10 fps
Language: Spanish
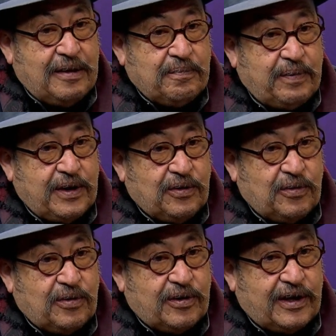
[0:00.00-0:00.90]
pero
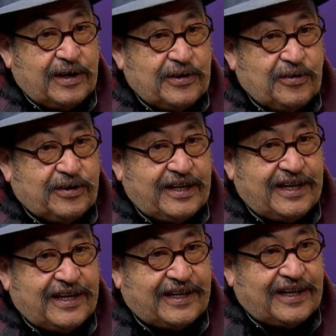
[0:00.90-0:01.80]
eh, no
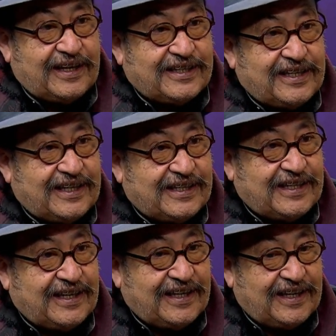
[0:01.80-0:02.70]
tiene que,
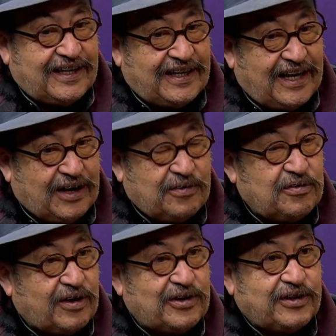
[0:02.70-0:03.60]
si, llega a un
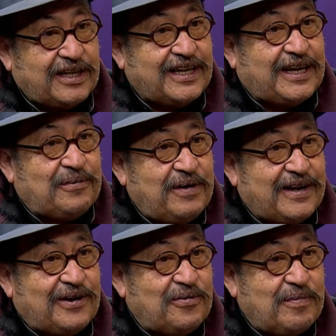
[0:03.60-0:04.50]
lugar, no tiene que ver
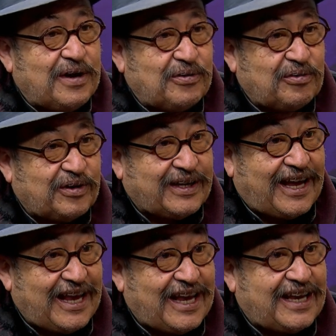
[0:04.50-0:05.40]
el humano que
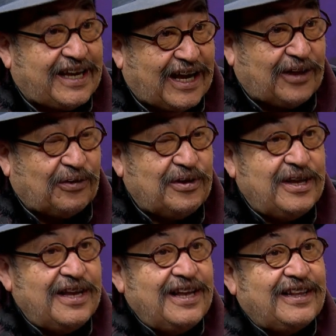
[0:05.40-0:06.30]
haya llegado,
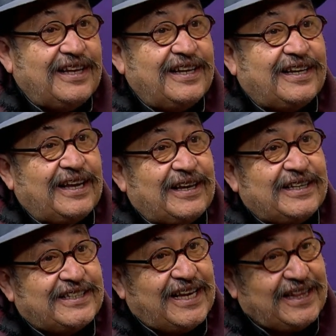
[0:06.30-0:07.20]
tiene que
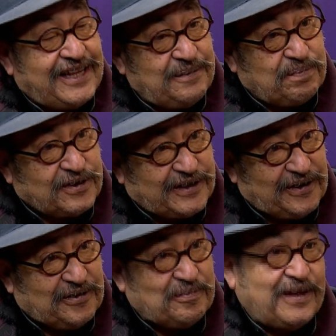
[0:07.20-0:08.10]
sentir
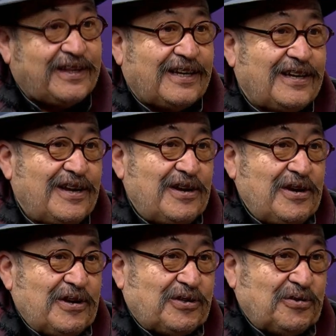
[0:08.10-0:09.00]
posteriormente
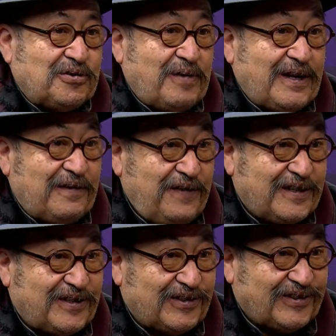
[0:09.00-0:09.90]
sus
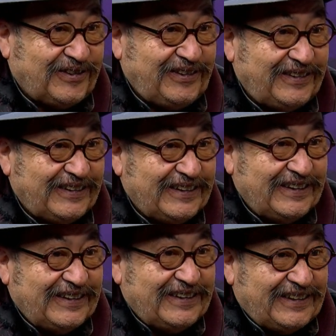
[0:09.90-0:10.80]
beneficios, ¿no?
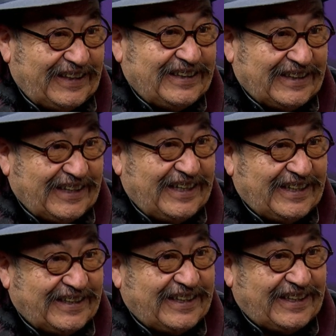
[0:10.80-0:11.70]
esa
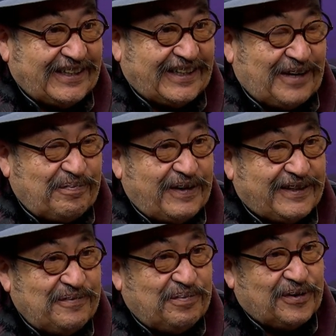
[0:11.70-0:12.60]
es la parte
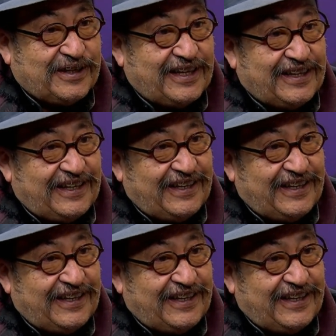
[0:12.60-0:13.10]
importante.